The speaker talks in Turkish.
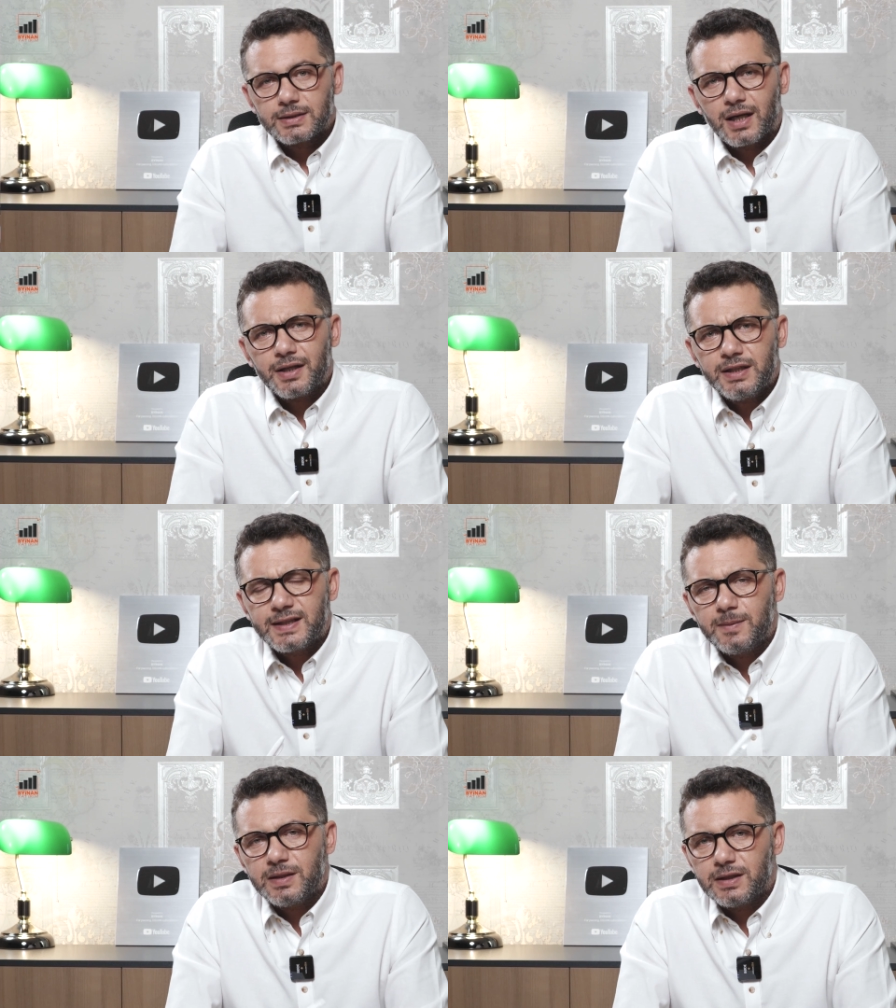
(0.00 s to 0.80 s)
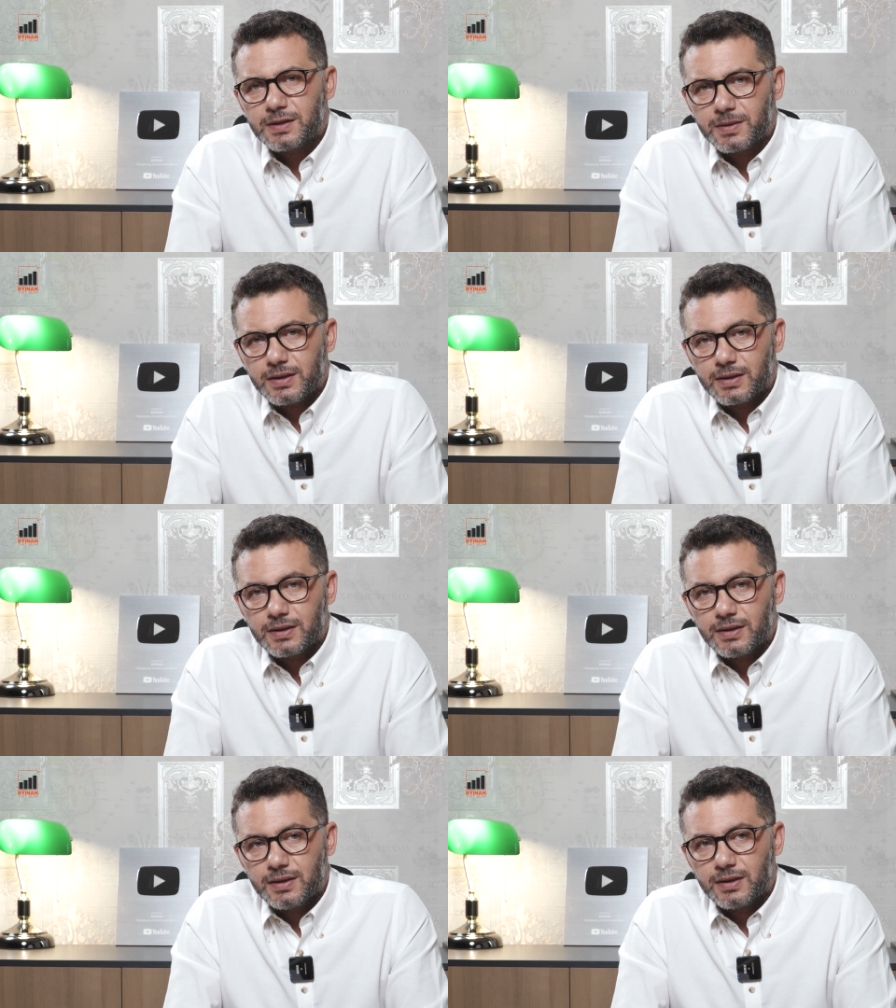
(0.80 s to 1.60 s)
Tarih 2020.
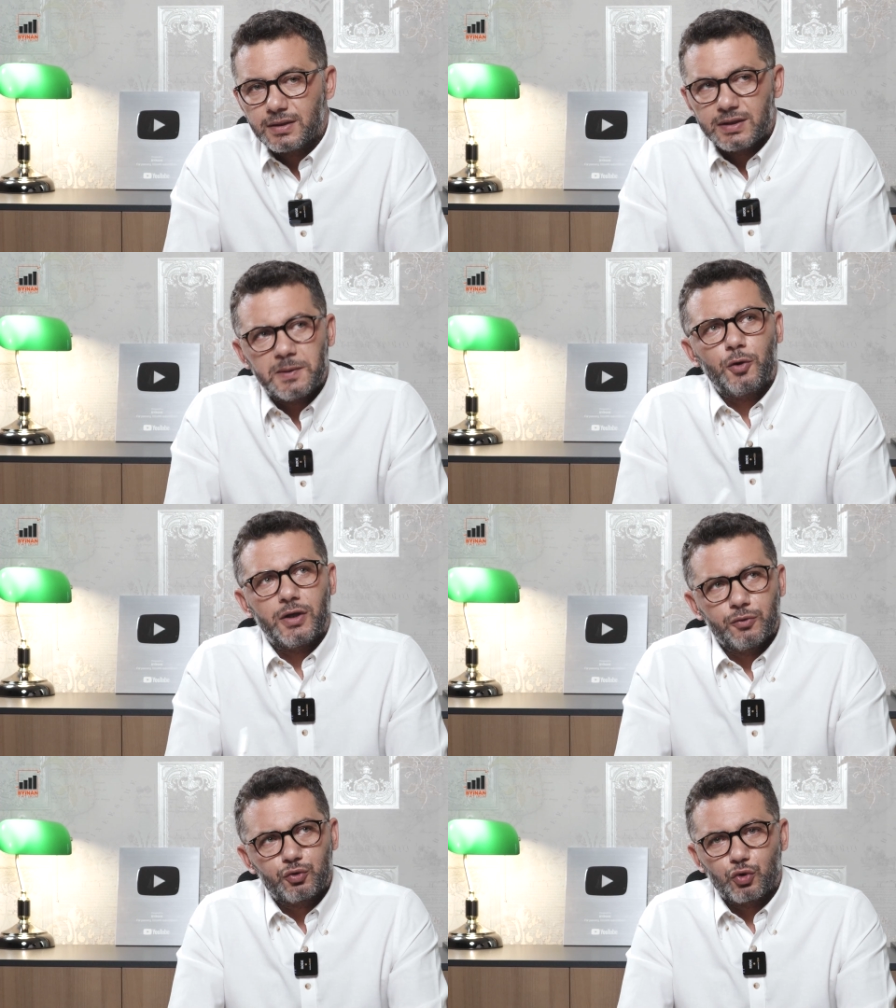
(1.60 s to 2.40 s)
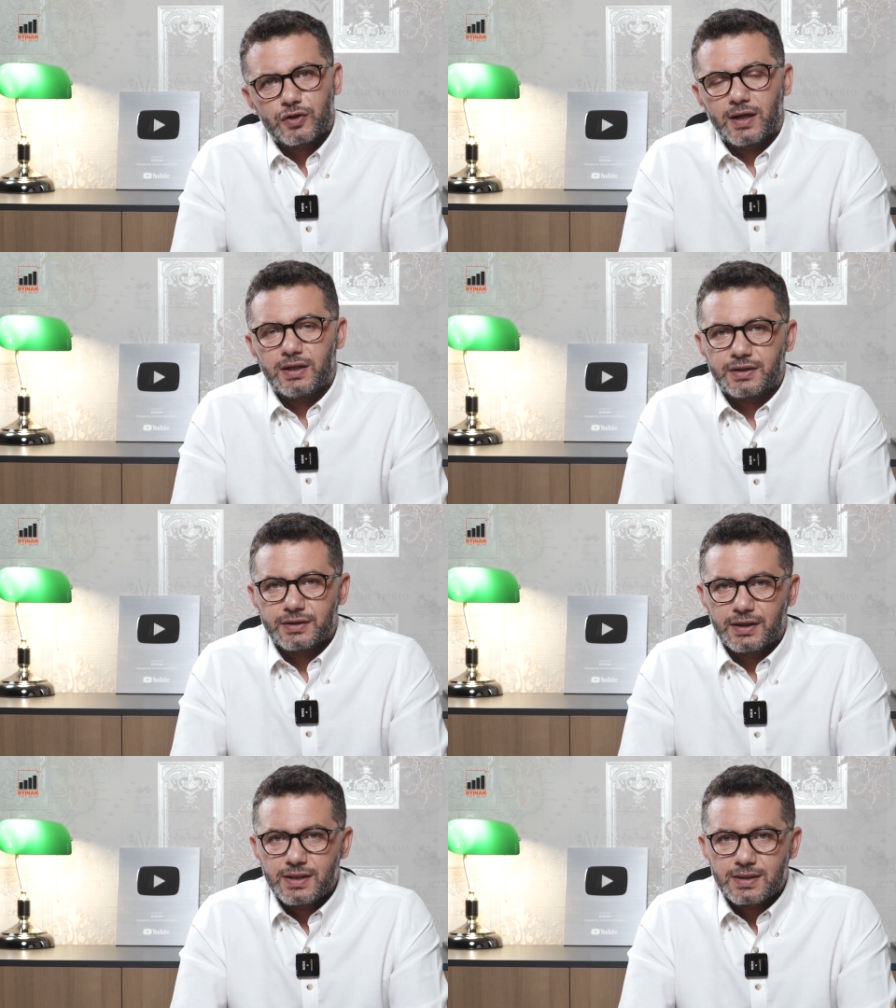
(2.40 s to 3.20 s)
Yine böyle Ağustos
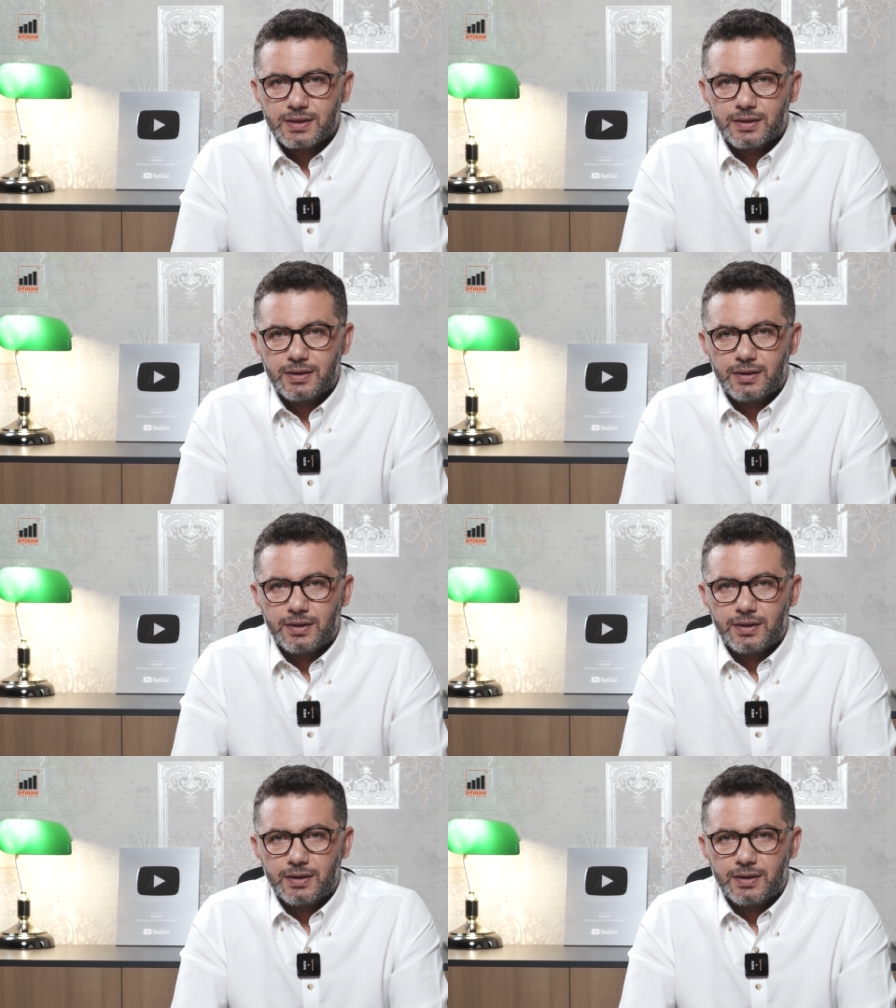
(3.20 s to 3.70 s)
aylarındayız.